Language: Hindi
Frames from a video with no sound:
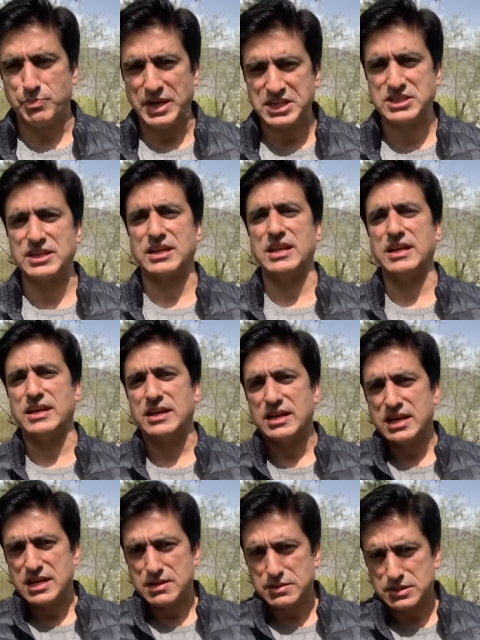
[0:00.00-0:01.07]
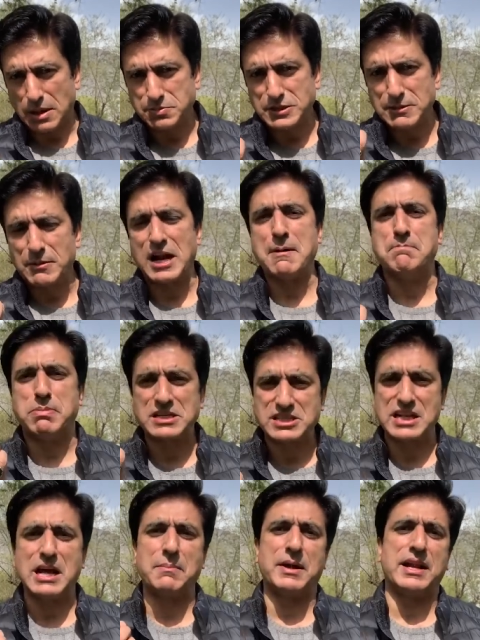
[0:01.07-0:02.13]
बेसिकली सबसे बड़ा
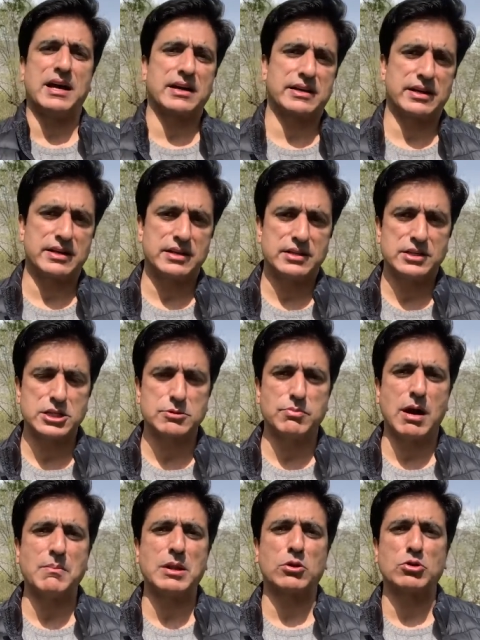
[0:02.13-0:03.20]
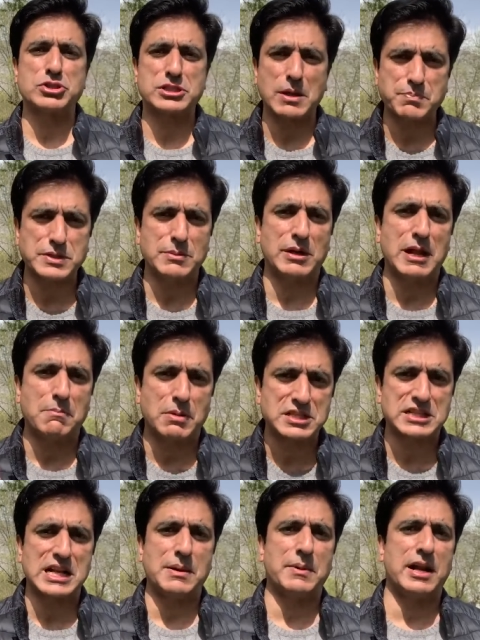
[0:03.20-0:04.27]
मसला बनाकर जिस मामले को सबसे बड़ा
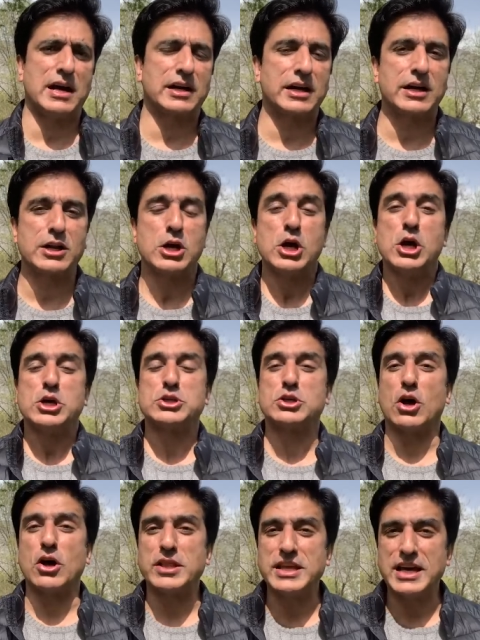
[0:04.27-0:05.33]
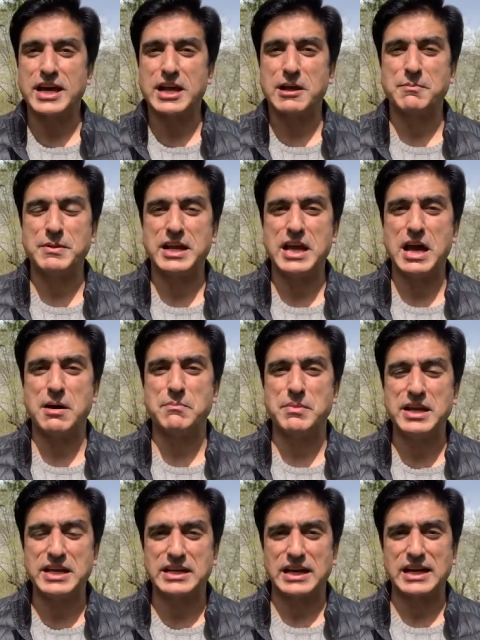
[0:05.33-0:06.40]
मसला बनाकर सऊदी अरब ने
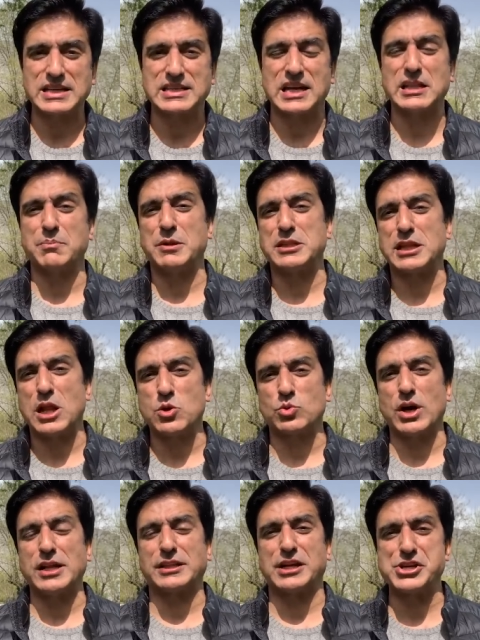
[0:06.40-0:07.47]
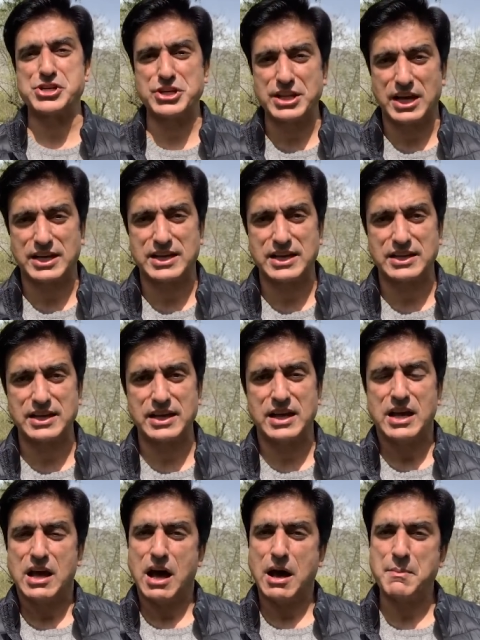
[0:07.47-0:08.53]
अमेरिका के साथ अपने ताल्लुक कशीदा किए थे
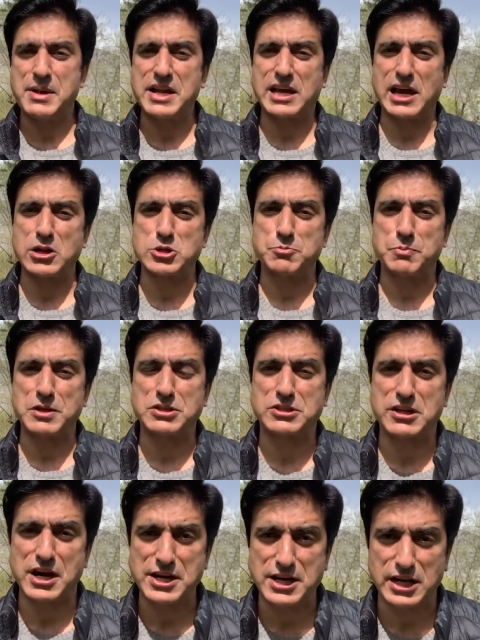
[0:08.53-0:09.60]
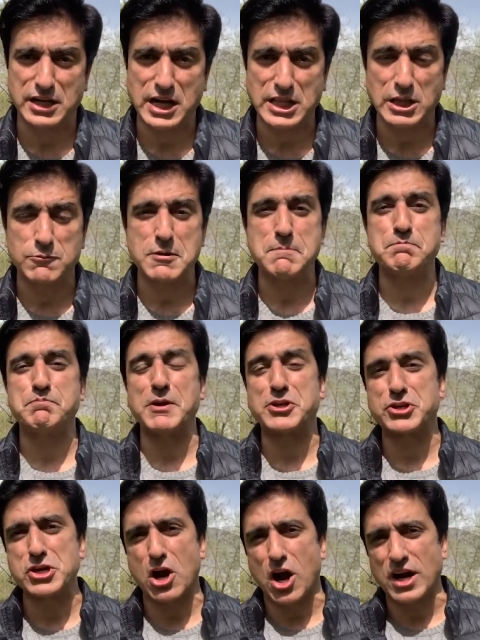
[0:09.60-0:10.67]
अमेरिका ने उस पर सरेंडर करते हुए
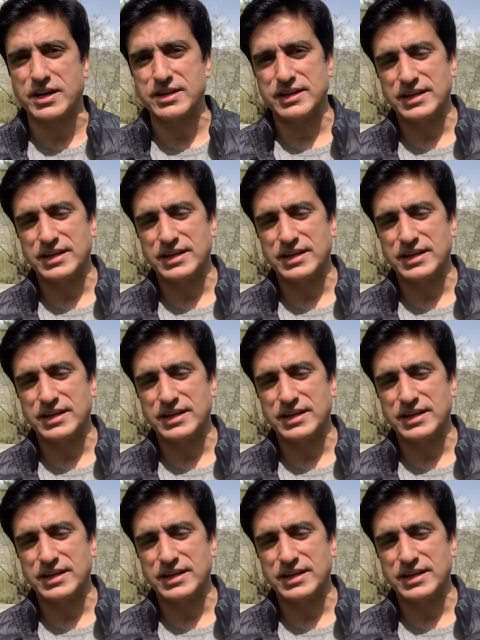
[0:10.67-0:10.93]
पेट्रियाट